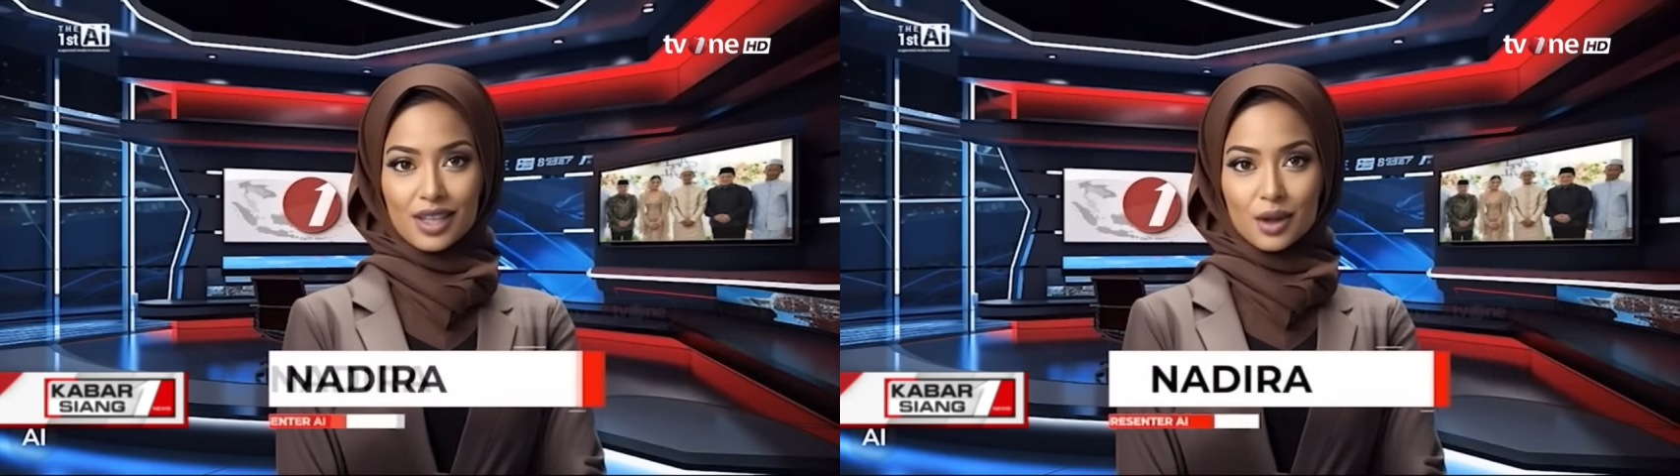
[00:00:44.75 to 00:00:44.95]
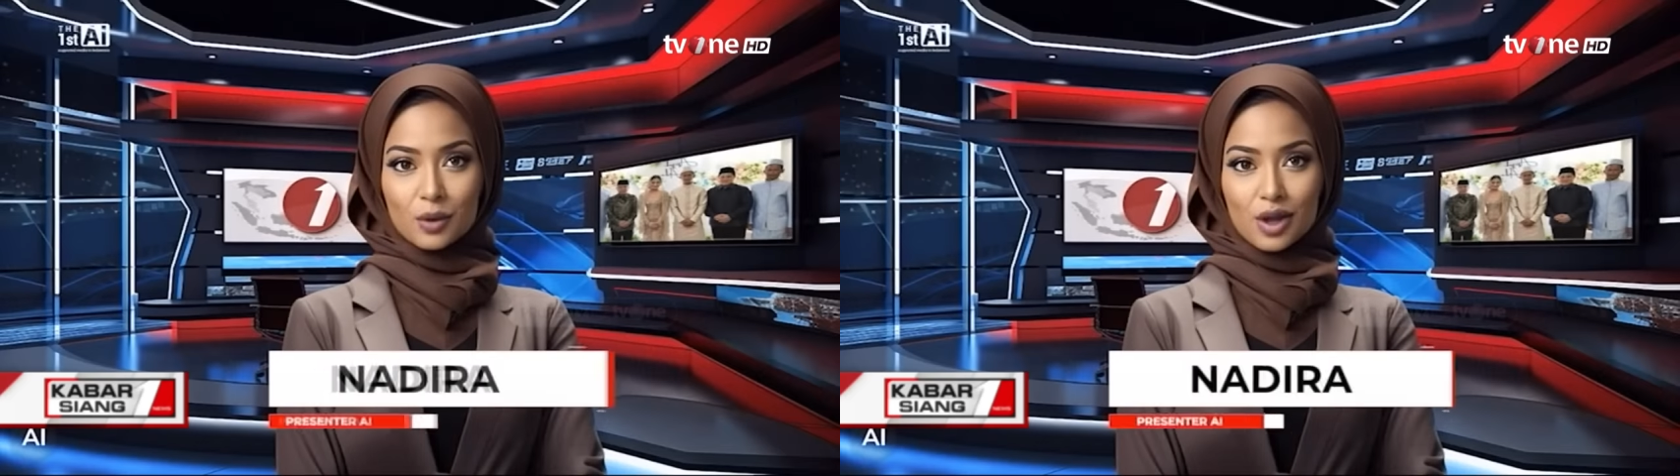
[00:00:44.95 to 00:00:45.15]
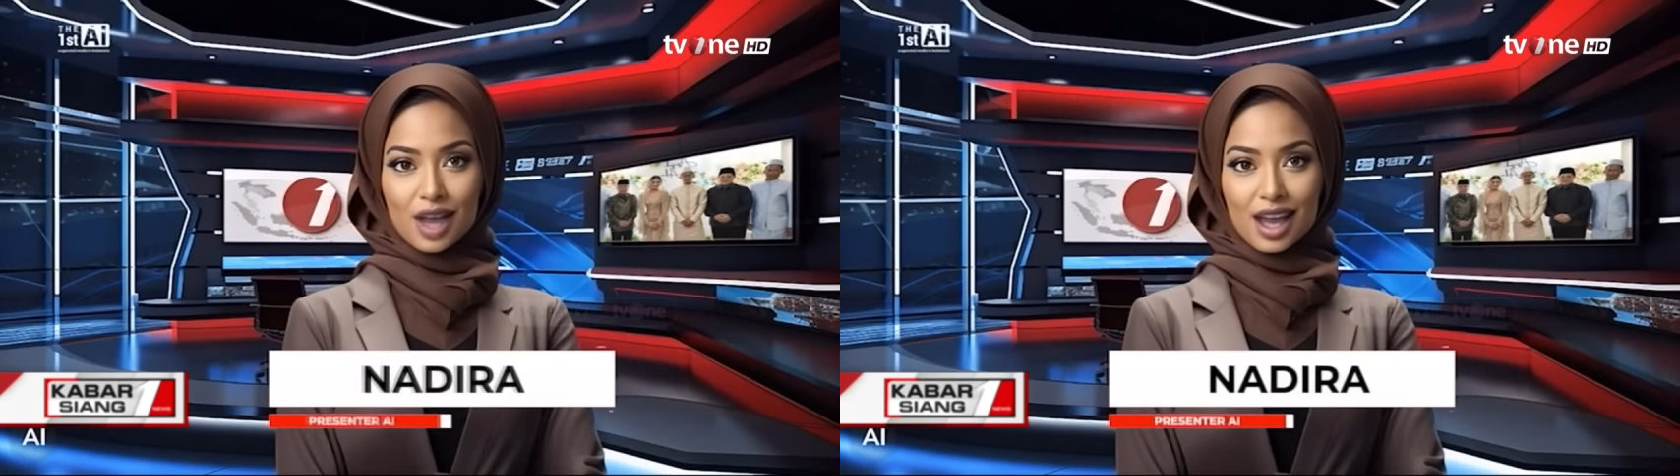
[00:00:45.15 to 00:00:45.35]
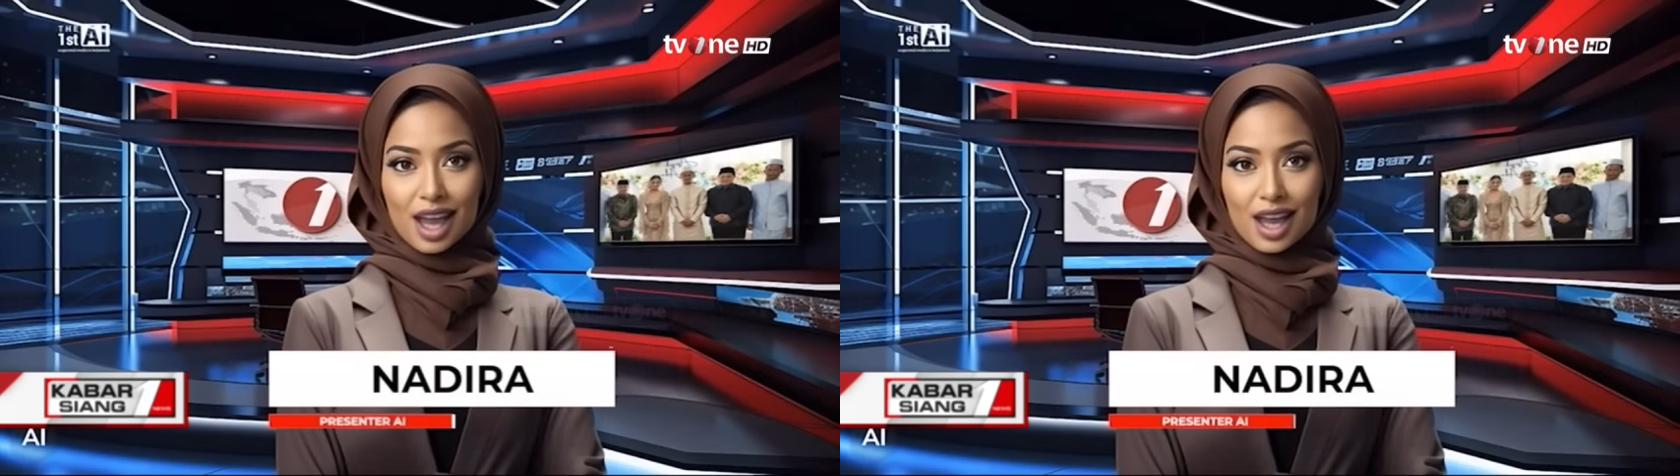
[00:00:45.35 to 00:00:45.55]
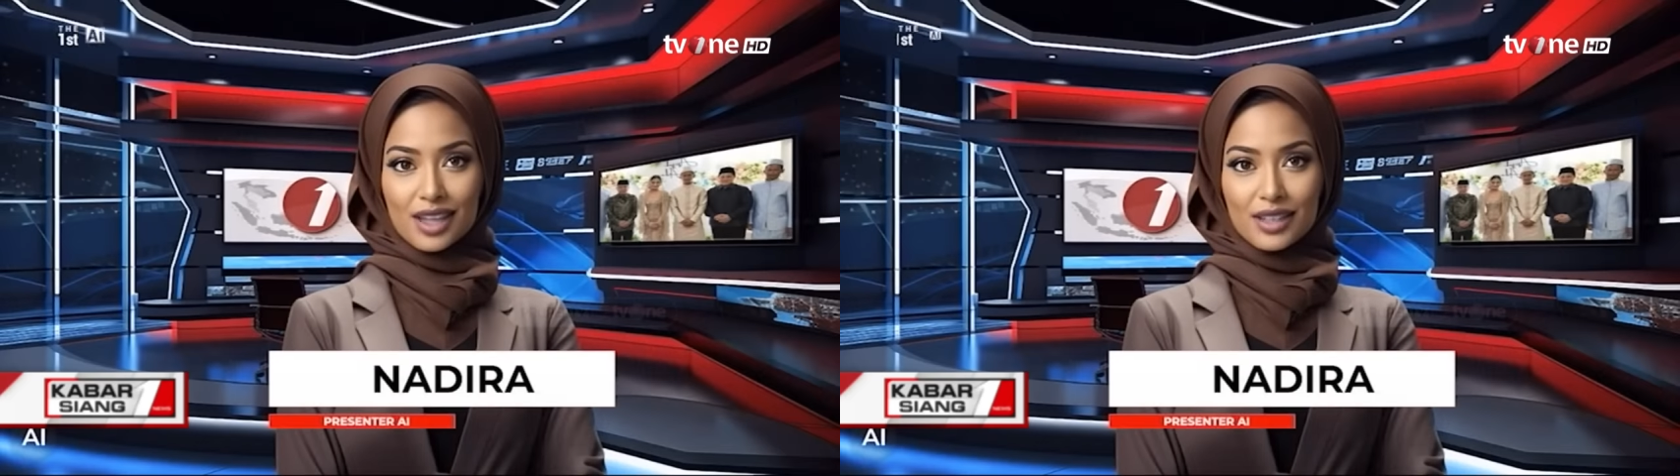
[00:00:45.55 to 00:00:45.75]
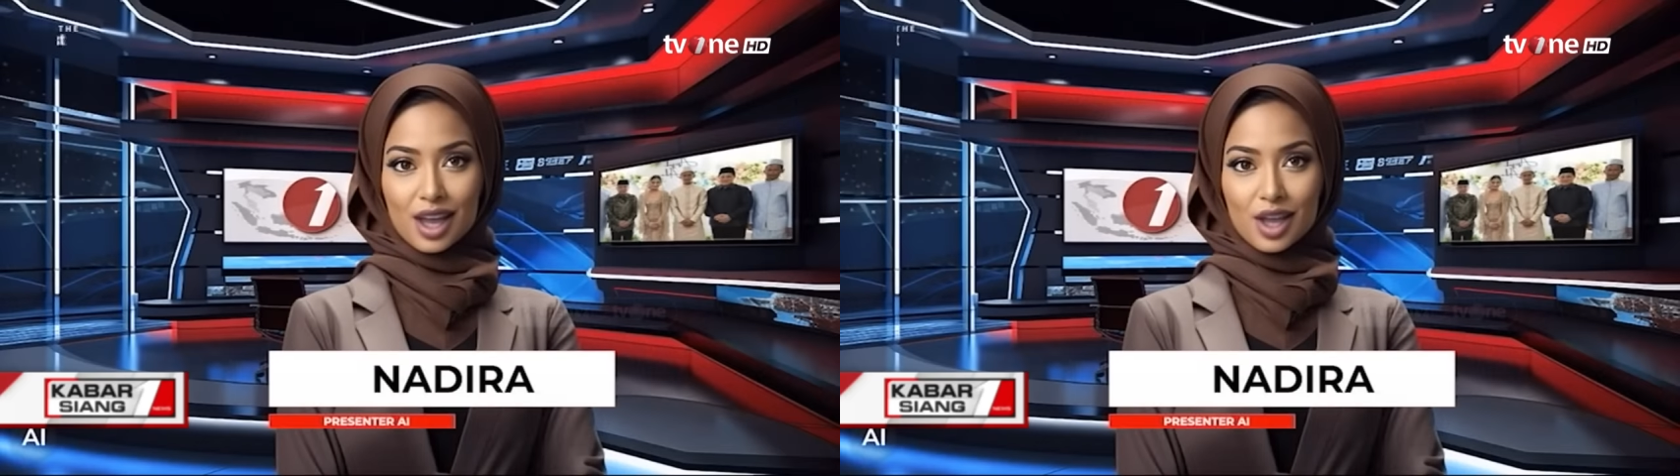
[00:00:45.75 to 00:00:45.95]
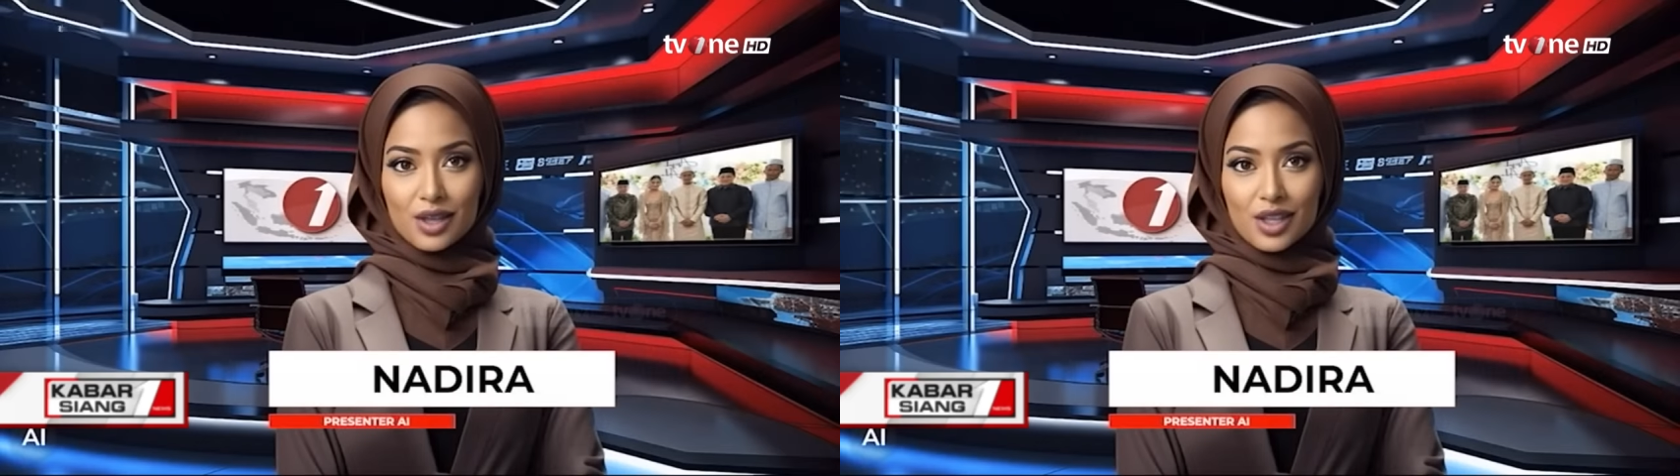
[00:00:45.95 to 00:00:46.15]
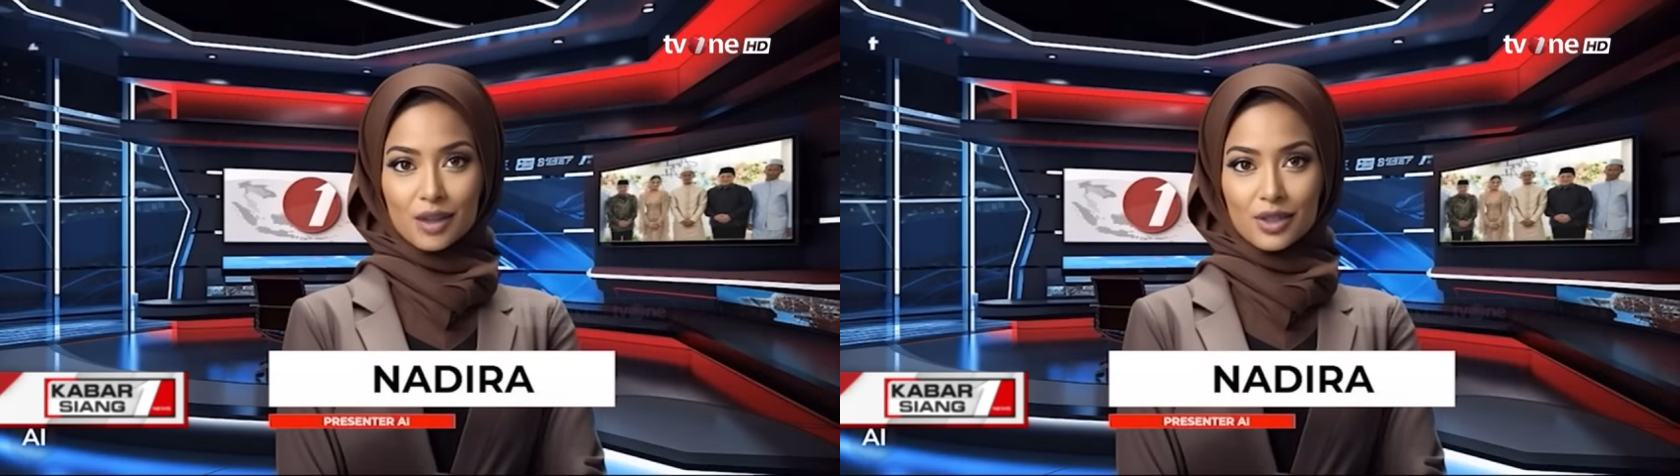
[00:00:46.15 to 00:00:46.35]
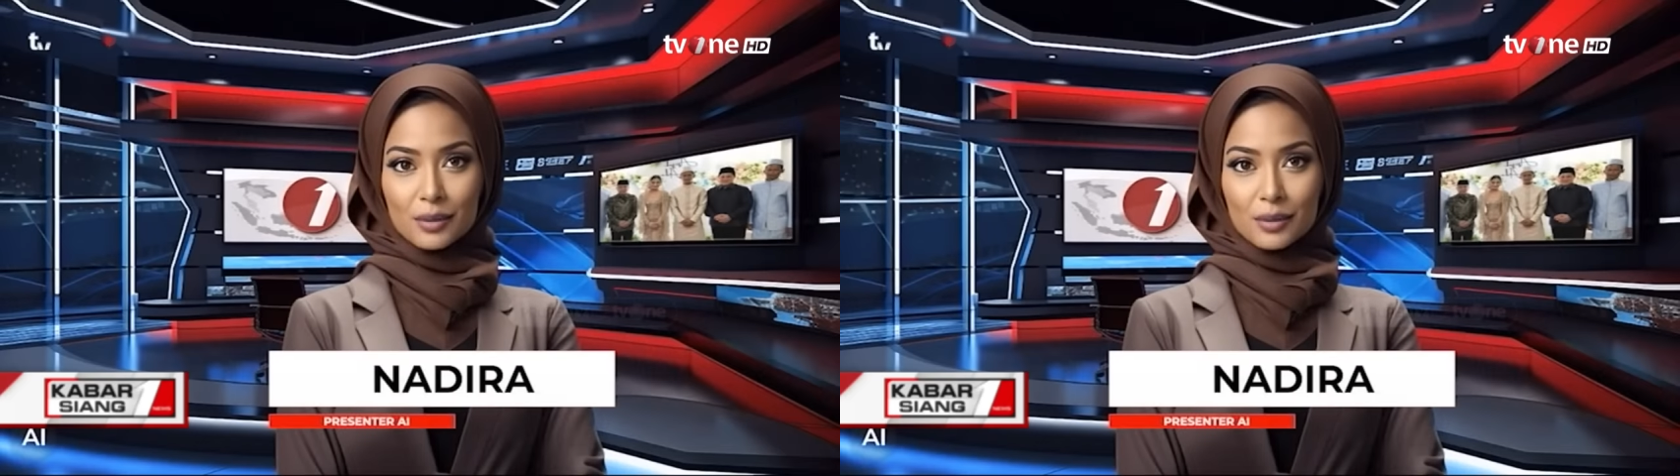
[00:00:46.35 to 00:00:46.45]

dan buat Arhan tetap